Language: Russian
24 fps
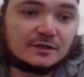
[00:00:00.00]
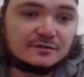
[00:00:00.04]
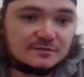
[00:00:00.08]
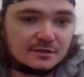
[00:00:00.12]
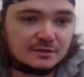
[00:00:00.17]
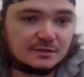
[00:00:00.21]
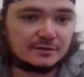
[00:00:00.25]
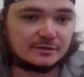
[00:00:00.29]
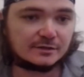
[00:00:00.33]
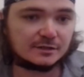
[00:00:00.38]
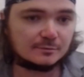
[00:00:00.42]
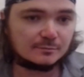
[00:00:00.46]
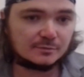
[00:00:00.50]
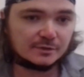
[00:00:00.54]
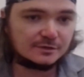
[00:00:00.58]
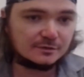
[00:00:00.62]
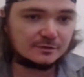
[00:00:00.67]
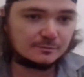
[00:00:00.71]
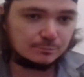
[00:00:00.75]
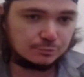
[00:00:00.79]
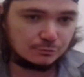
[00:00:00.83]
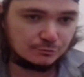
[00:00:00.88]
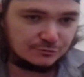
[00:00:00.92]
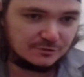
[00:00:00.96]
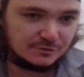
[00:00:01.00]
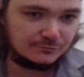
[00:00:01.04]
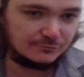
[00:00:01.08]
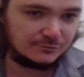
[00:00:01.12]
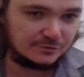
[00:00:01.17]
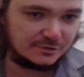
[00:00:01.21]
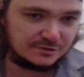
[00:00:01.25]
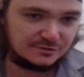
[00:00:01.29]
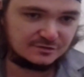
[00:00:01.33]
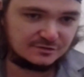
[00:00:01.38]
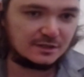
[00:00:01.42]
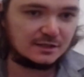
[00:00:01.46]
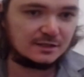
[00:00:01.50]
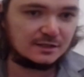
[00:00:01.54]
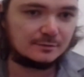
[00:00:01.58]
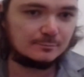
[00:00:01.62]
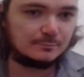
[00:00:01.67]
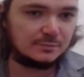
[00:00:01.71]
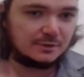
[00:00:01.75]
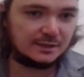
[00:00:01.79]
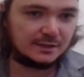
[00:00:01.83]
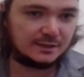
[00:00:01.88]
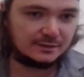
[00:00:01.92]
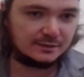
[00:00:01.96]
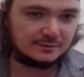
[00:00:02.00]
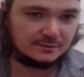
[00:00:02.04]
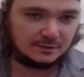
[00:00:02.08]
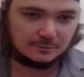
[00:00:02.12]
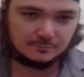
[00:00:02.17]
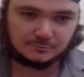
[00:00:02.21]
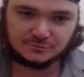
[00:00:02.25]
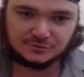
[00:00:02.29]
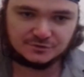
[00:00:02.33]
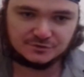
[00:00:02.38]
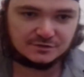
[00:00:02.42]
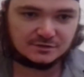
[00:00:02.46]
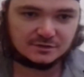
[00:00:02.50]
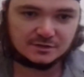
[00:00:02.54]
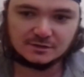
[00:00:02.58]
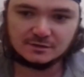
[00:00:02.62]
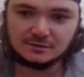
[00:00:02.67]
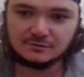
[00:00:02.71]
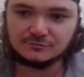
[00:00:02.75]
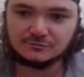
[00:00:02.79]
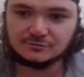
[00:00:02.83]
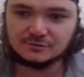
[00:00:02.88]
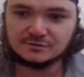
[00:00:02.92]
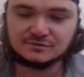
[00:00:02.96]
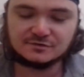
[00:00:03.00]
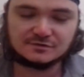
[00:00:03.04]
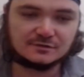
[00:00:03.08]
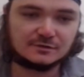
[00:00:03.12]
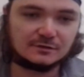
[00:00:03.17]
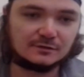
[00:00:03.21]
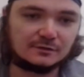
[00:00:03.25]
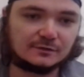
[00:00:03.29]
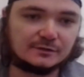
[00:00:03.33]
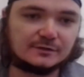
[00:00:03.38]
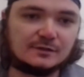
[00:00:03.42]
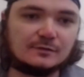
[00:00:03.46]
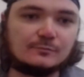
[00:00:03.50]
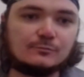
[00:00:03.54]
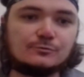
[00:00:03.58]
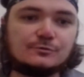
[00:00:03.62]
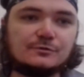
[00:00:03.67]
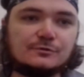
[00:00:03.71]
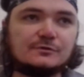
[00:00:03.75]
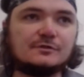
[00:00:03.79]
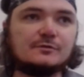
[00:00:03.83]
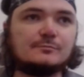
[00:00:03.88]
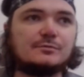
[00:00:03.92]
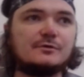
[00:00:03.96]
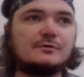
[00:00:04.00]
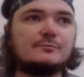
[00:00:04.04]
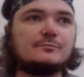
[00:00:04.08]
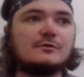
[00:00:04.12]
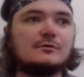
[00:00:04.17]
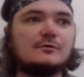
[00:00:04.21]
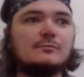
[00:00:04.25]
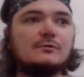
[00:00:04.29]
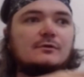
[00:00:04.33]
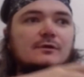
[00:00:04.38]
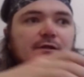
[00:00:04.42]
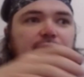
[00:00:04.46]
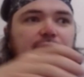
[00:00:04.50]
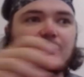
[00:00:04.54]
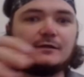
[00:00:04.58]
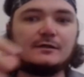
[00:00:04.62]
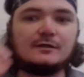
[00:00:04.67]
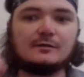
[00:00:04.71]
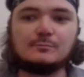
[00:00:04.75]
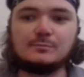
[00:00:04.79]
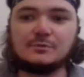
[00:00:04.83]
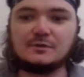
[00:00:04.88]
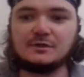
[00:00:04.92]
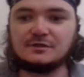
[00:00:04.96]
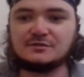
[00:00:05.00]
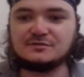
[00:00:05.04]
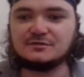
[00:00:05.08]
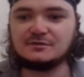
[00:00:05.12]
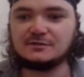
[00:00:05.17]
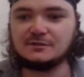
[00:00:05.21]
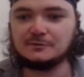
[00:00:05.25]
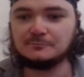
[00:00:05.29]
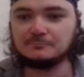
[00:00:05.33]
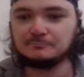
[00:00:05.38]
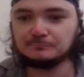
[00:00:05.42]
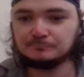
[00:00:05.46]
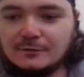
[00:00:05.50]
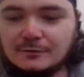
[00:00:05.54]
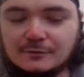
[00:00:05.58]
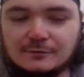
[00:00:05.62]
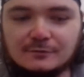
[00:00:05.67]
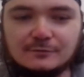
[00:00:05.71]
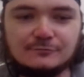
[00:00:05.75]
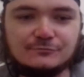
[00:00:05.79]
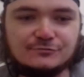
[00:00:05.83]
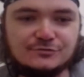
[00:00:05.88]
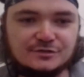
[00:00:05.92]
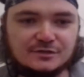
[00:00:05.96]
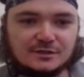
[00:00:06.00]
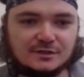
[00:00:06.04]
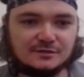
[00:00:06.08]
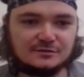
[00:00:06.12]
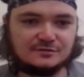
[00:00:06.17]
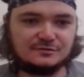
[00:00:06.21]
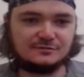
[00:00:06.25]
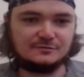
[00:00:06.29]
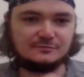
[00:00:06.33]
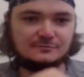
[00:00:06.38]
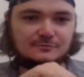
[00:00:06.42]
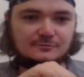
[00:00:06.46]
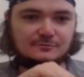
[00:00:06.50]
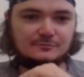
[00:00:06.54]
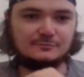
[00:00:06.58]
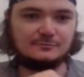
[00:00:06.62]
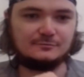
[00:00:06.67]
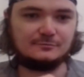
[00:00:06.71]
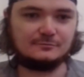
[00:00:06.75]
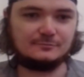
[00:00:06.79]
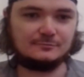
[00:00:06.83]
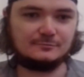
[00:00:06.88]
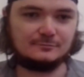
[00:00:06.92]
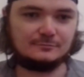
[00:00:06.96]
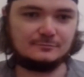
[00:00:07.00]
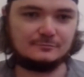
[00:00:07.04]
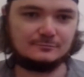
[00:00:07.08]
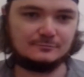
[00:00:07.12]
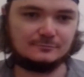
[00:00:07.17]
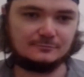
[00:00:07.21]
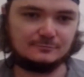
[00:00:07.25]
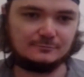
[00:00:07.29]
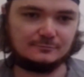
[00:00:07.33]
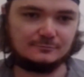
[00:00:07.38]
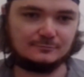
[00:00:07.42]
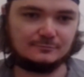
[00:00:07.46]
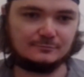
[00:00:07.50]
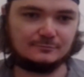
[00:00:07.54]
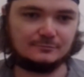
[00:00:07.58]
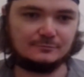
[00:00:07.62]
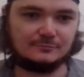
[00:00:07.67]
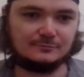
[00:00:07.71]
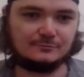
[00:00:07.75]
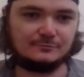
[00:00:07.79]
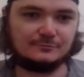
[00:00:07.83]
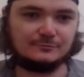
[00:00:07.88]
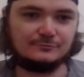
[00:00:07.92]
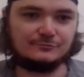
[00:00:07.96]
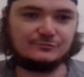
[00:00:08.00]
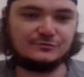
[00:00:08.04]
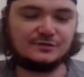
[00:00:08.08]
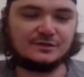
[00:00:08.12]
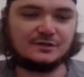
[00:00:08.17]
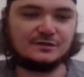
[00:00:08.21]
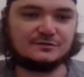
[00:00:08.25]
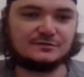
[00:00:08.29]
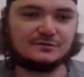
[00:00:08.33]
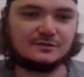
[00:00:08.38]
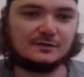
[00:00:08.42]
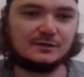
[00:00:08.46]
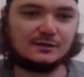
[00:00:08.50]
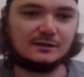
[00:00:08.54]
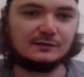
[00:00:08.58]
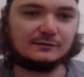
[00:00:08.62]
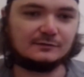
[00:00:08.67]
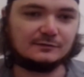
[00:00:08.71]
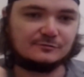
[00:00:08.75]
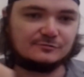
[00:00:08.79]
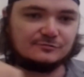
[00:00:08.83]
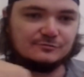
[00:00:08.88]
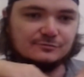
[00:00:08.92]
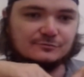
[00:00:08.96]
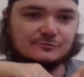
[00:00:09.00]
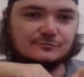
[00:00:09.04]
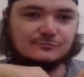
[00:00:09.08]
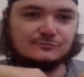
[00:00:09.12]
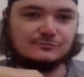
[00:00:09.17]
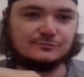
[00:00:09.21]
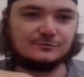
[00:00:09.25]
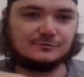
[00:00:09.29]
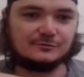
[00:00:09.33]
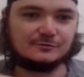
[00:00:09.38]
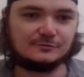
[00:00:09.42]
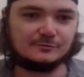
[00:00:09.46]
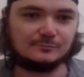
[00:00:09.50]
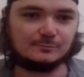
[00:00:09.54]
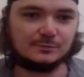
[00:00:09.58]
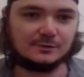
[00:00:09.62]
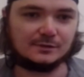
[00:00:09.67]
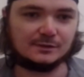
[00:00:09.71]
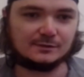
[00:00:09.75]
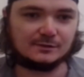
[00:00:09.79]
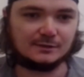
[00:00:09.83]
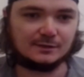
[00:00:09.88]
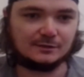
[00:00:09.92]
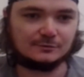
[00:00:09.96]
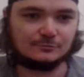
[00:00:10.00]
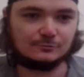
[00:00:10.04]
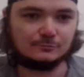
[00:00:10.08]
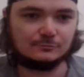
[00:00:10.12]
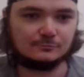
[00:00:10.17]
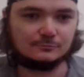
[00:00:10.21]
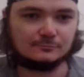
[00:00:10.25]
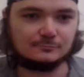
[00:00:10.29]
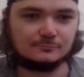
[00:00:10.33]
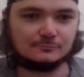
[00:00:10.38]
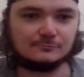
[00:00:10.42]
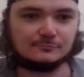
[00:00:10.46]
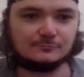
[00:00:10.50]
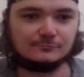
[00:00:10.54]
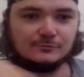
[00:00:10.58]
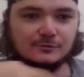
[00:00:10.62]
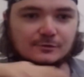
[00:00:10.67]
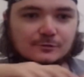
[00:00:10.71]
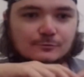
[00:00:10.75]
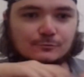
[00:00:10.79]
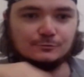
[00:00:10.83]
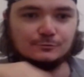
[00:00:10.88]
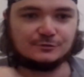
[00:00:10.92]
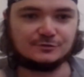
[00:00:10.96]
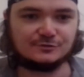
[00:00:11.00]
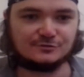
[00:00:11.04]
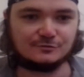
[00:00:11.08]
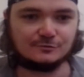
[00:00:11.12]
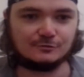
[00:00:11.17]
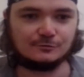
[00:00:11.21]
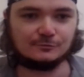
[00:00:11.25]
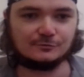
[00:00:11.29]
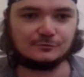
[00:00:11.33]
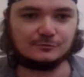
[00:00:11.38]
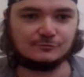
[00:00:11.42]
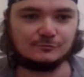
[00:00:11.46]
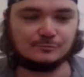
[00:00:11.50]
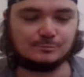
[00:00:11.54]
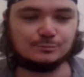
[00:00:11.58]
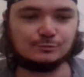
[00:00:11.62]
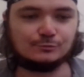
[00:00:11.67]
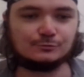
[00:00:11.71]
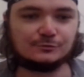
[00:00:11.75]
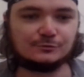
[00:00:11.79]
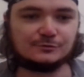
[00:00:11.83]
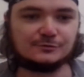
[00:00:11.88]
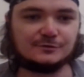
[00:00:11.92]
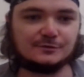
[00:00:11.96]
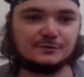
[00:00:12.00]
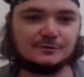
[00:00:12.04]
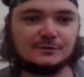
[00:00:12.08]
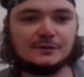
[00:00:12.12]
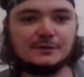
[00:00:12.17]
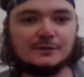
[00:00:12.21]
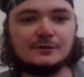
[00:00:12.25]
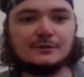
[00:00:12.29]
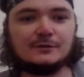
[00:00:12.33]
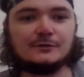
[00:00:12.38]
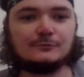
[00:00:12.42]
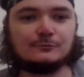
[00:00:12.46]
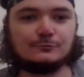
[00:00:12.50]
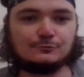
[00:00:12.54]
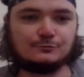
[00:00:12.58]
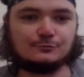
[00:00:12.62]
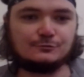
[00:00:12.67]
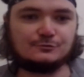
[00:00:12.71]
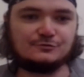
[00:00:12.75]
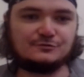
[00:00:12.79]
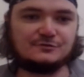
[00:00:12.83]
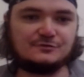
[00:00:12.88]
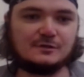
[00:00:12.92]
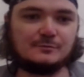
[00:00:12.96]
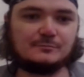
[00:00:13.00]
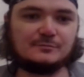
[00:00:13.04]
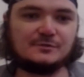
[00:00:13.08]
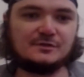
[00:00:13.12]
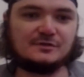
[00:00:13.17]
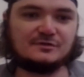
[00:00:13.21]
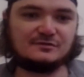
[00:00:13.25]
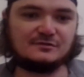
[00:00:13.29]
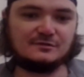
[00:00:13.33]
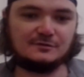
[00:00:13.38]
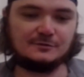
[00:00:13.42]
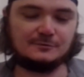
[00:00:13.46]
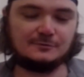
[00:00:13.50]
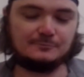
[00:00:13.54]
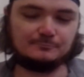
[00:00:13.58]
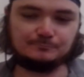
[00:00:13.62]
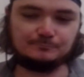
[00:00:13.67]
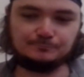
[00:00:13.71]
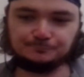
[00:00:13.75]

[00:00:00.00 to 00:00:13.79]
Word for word: деле римляне просто вырезали там деревни целые, там у них, например, была такая практика э, взять э, взять галов в блокаду вокруг населенного пункта. Ну, то есть там, если